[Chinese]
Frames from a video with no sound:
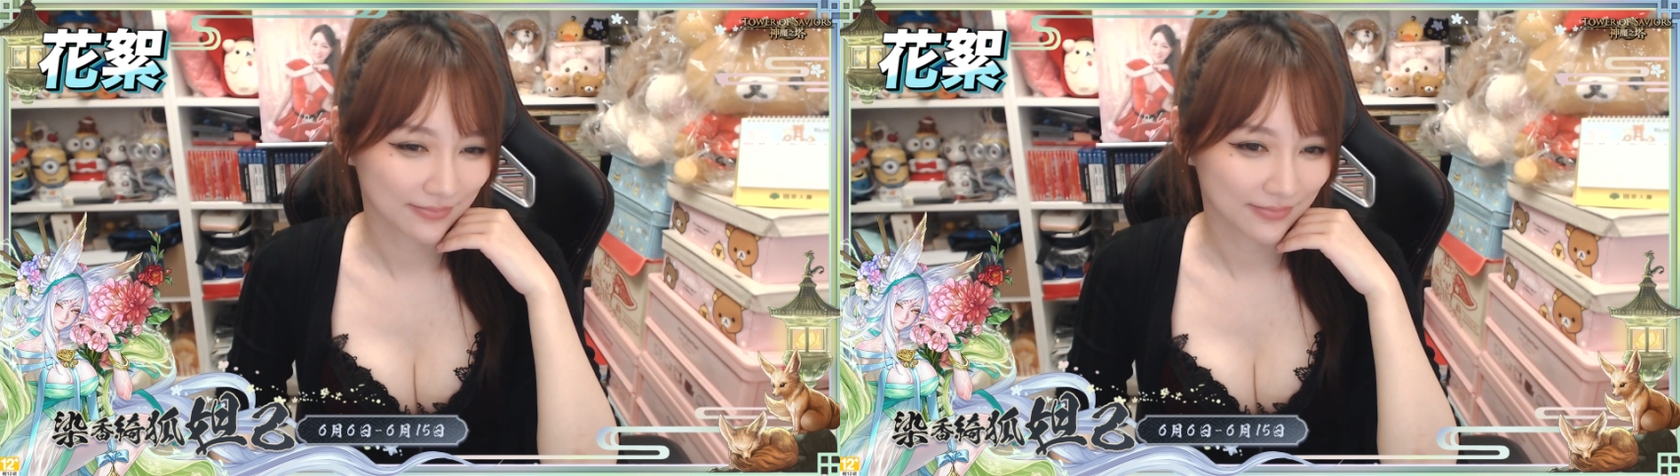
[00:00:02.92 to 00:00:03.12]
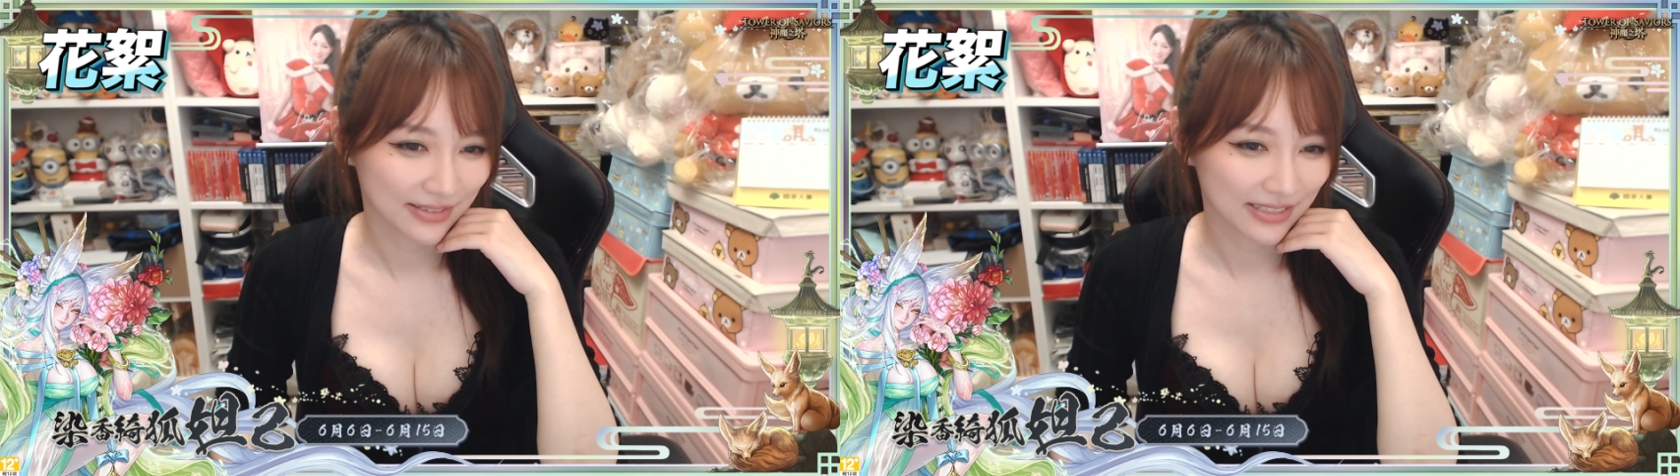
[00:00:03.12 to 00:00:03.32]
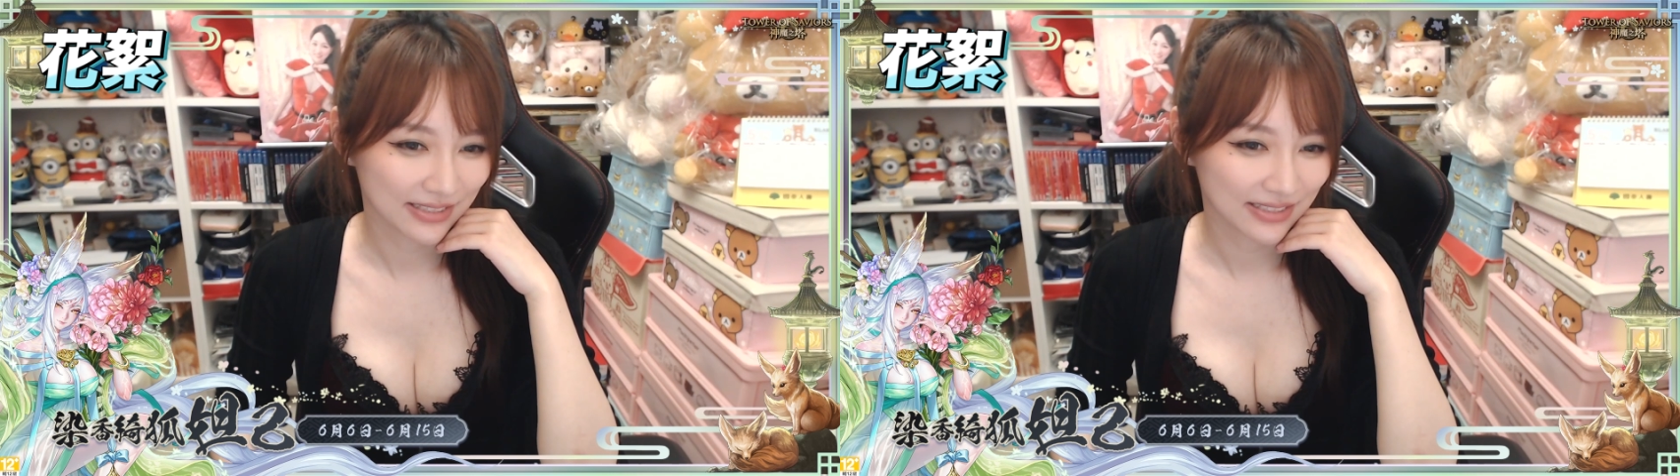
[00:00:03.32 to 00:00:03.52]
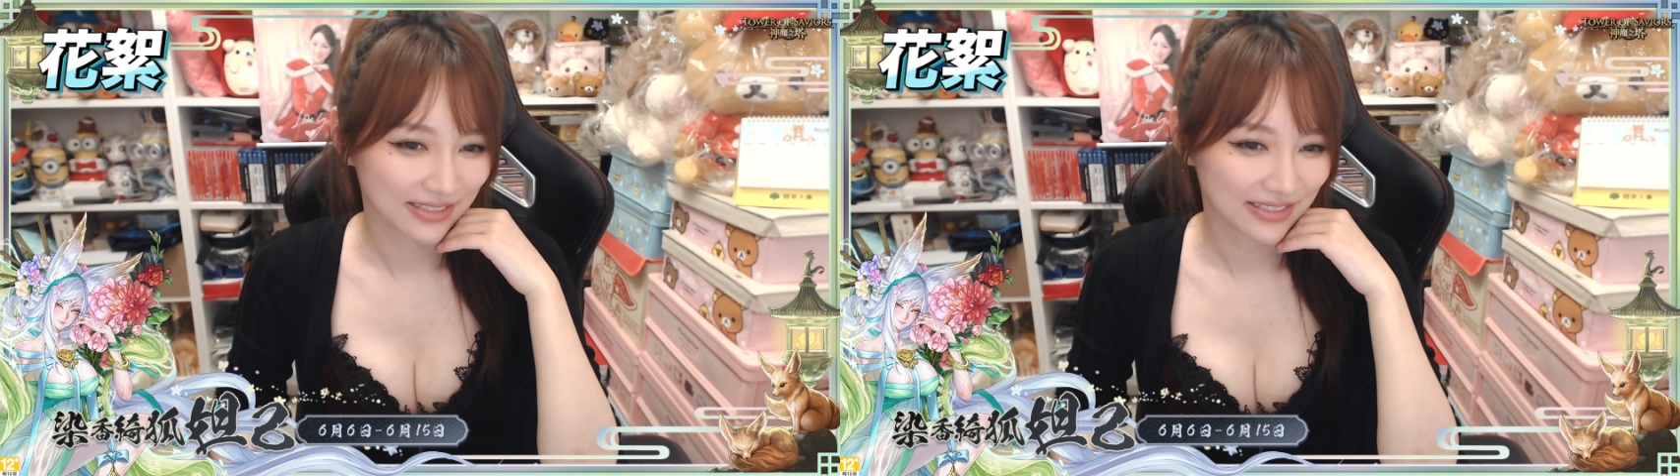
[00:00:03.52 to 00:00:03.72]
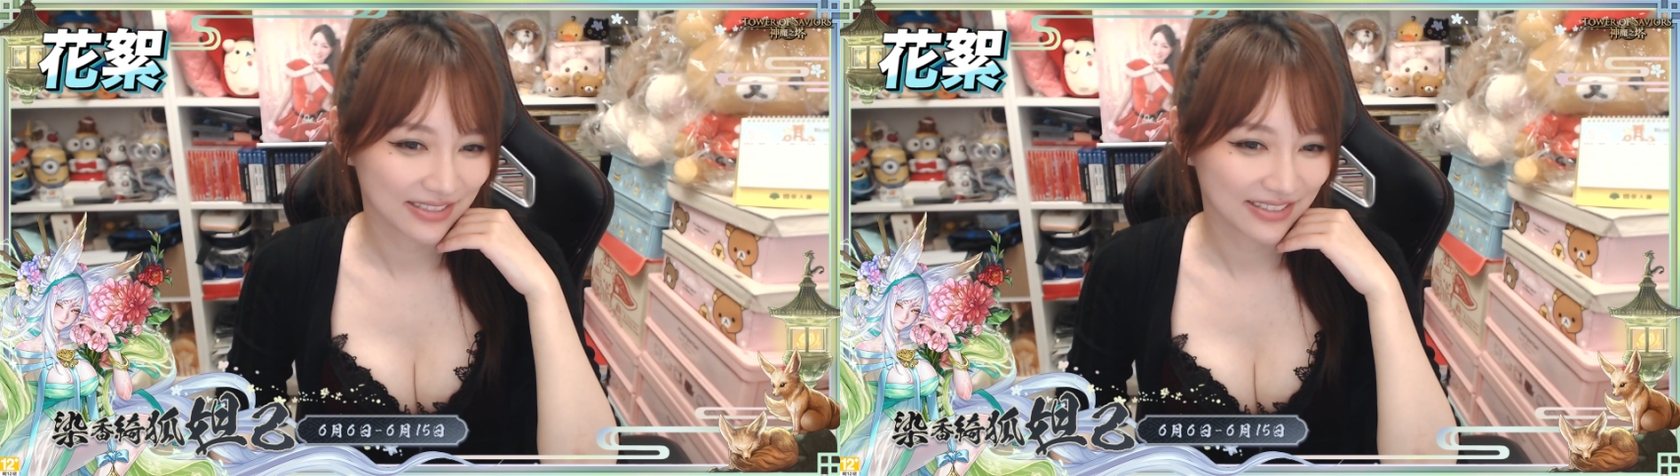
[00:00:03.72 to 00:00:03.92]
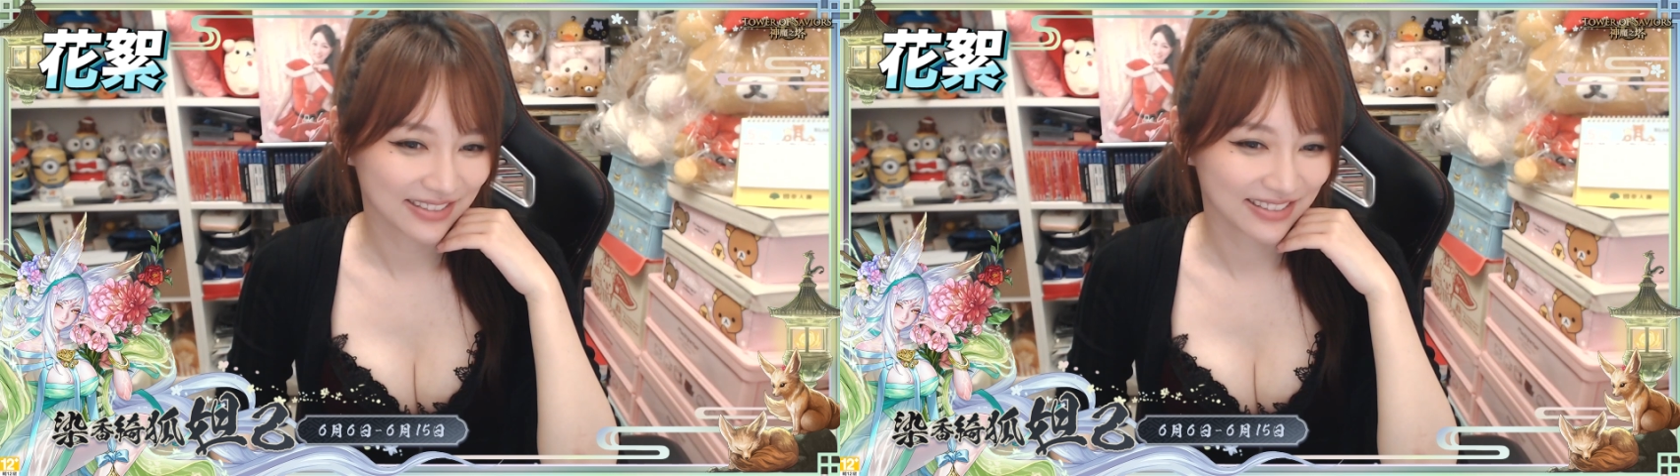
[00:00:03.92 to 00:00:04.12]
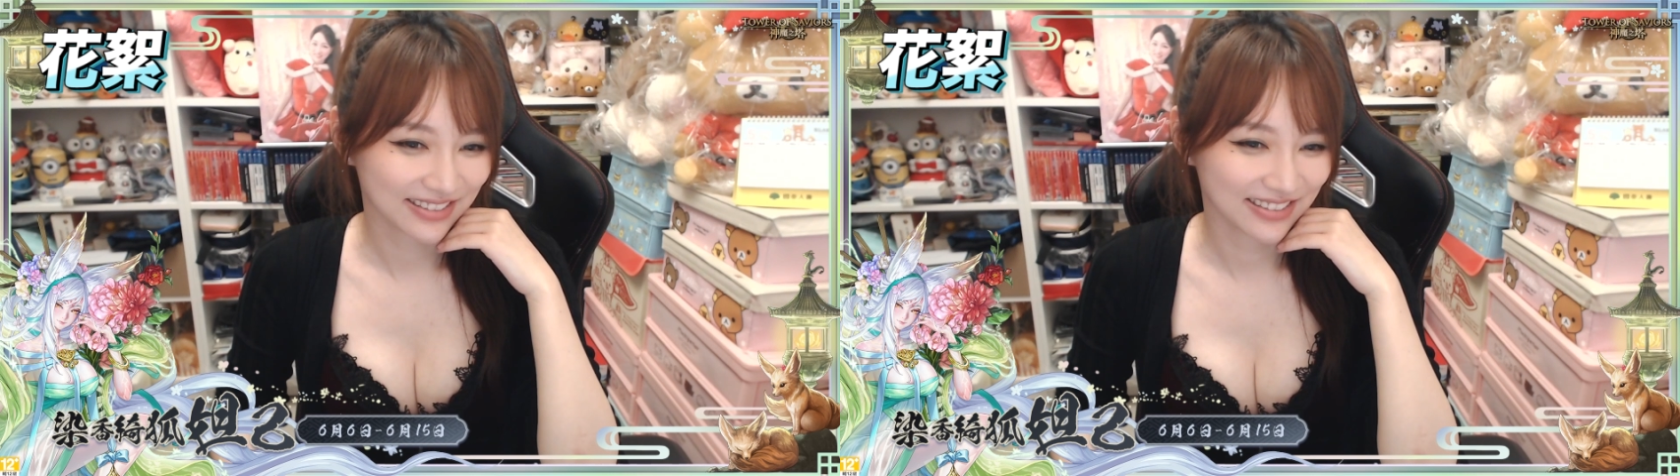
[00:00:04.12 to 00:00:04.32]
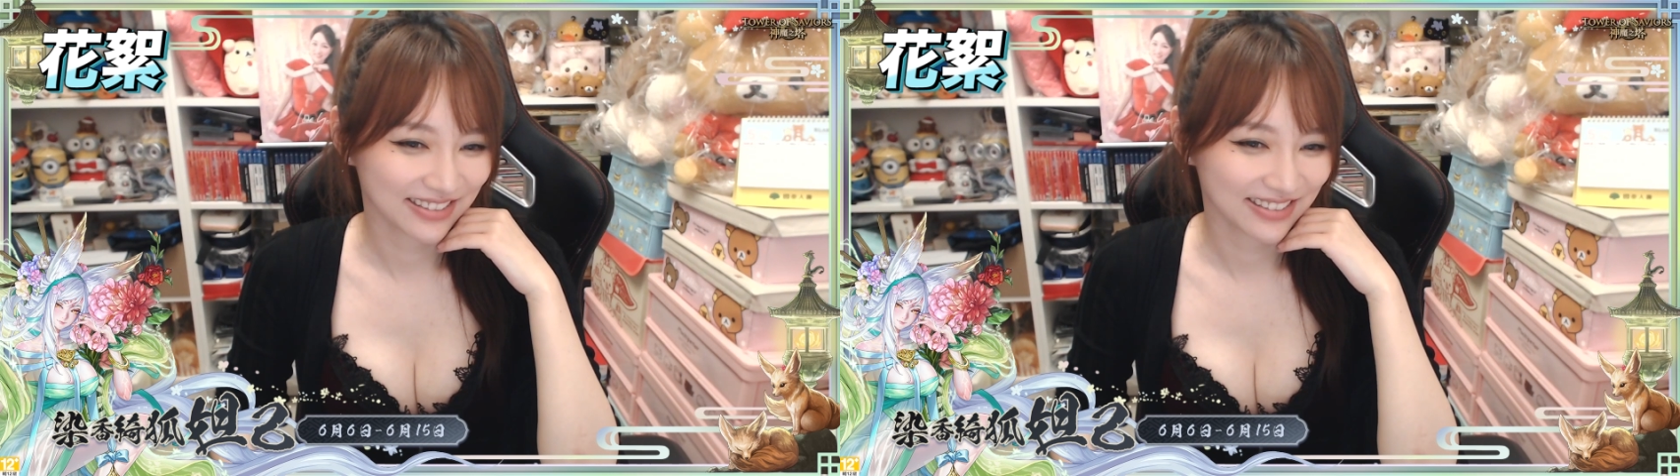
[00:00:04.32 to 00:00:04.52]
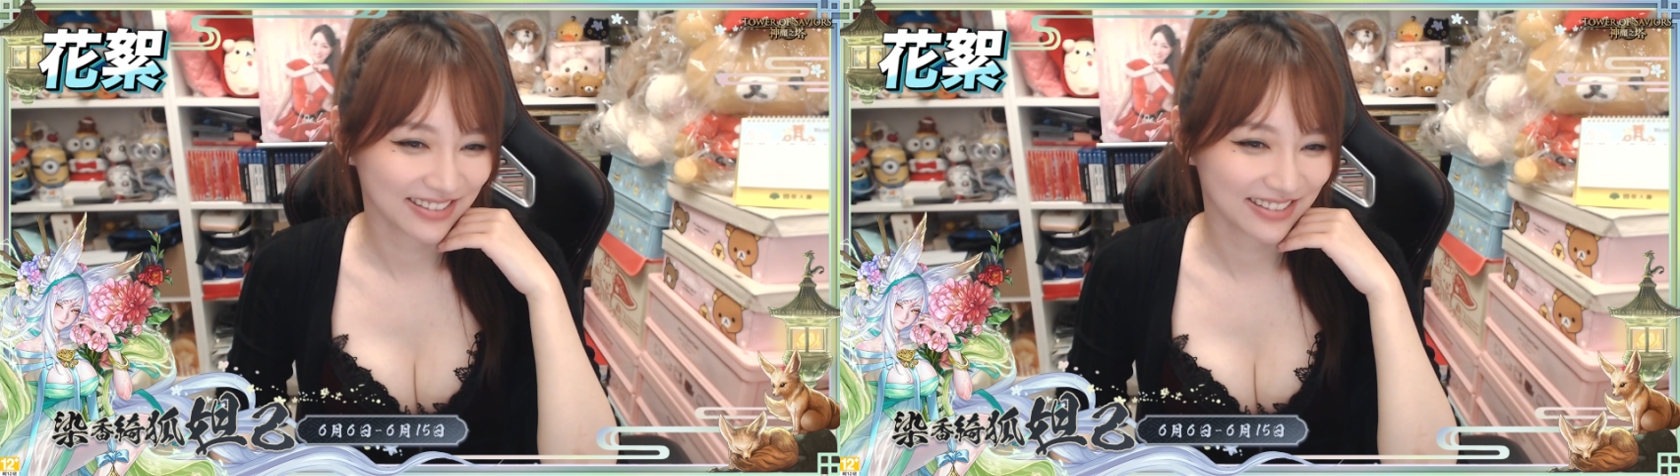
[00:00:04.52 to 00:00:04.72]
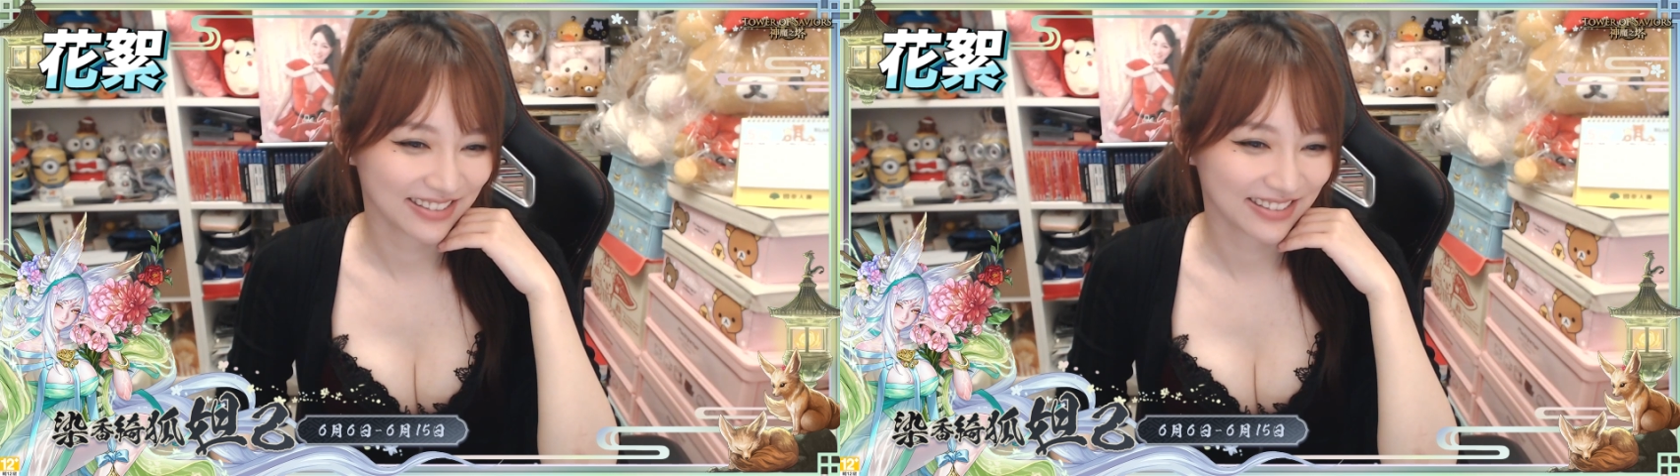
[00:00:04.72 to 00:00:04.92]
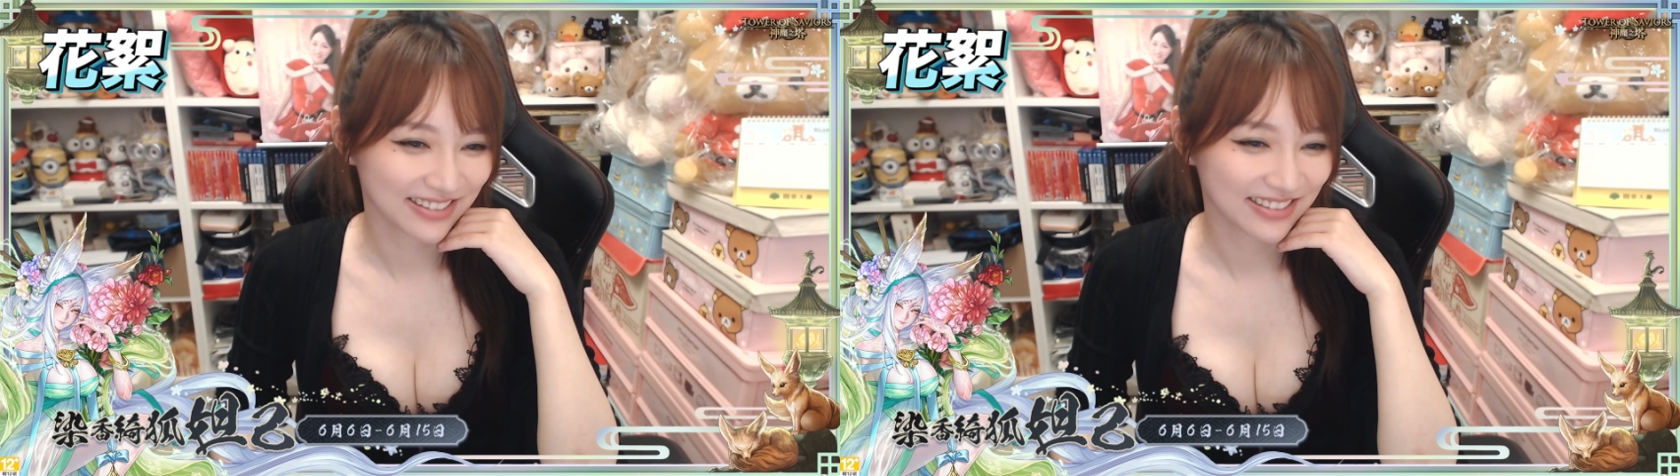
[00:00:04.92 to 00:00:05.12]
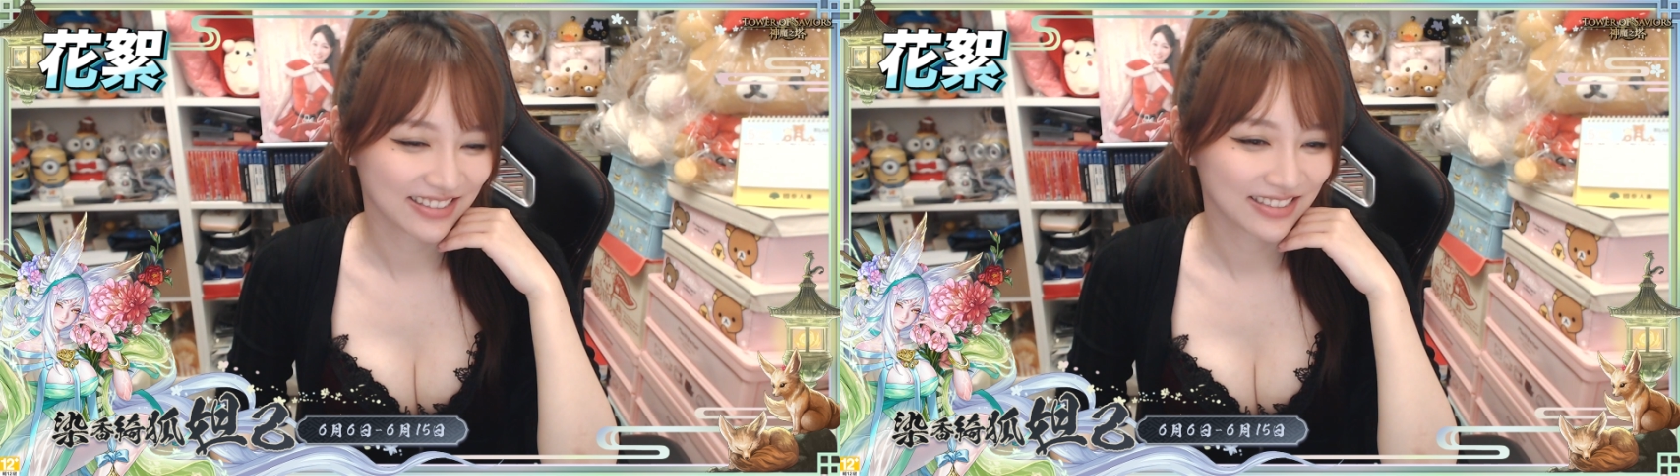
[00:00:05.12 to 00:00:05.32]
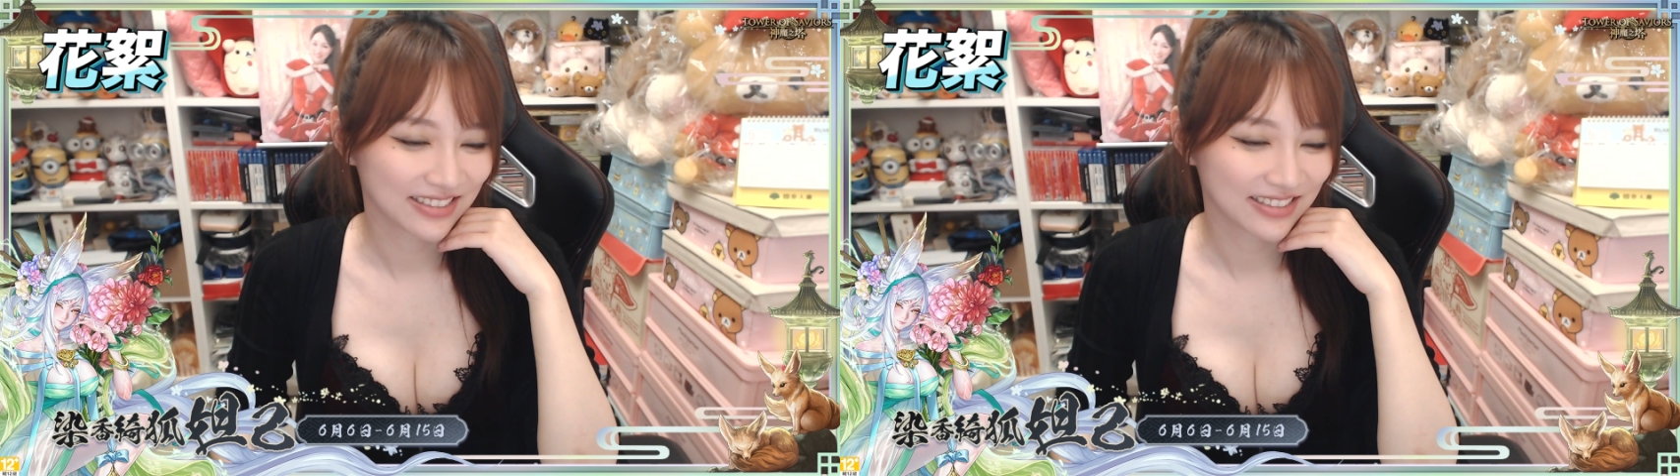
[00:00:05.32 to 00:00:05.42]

瓦拉瓦的面前，稀里稀烂。